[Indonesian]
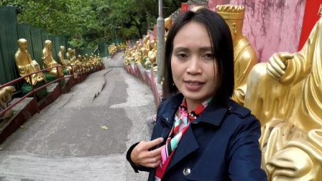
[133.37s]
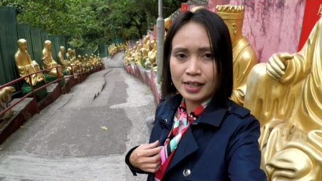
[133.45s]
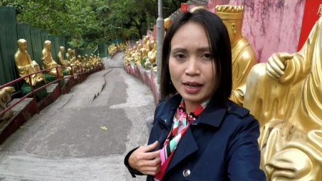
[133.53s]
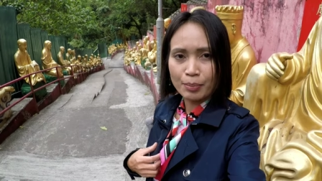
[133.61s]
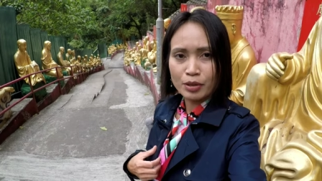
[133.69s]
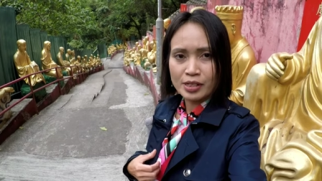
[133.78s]
di
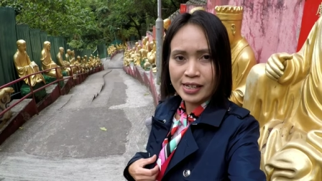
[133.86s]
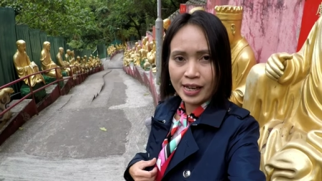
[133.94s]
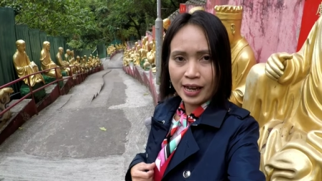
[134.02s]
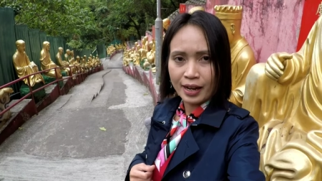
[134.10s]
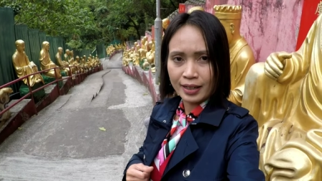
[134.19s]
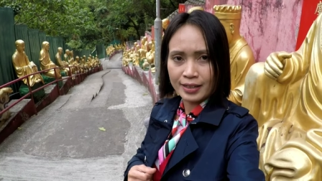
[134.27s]
Singapura
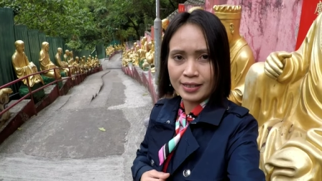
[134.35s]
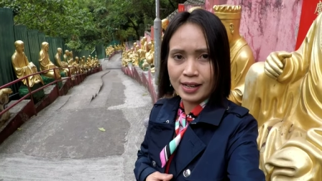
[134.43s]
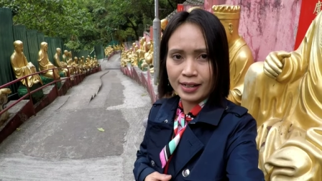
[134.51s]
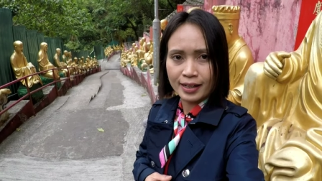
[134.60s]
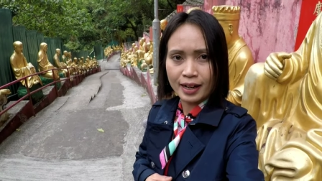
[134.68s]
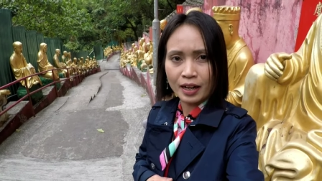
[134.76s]
saya kerja
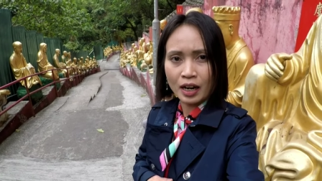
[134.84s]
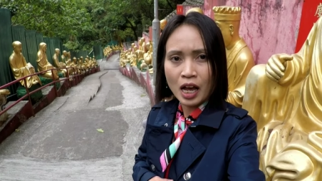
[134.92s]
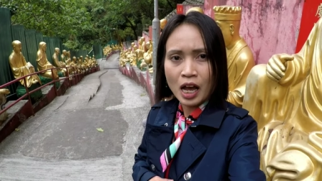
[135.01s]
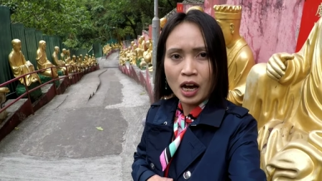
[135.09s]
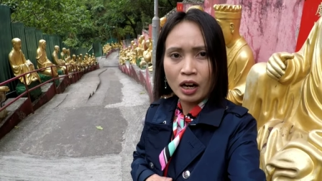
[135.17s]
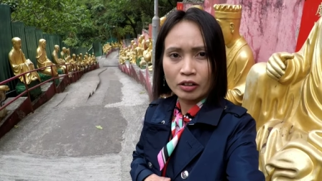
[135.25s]
dengan
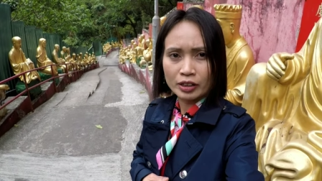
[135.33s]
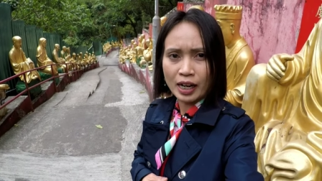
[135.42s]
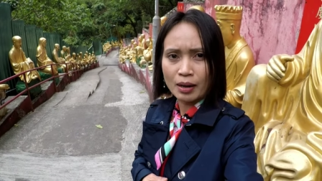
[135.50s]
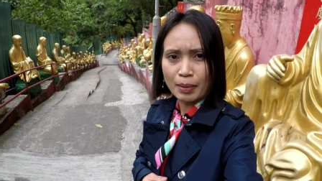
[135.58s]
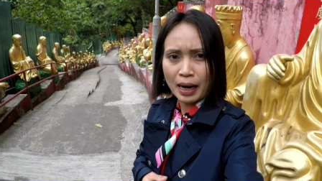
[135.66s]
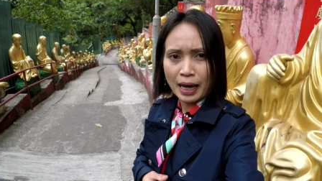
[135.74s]
orang
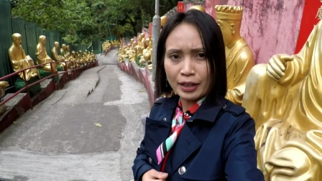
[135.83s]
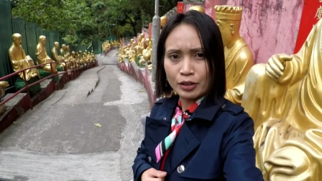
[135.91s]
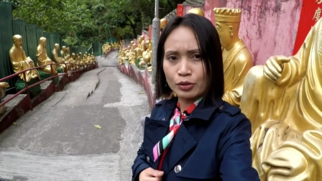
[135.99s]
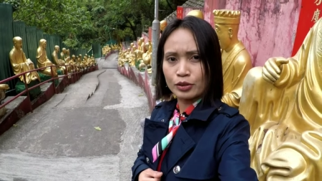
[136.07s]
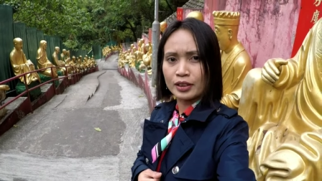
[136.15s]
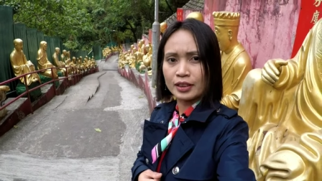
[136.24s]
Melayu.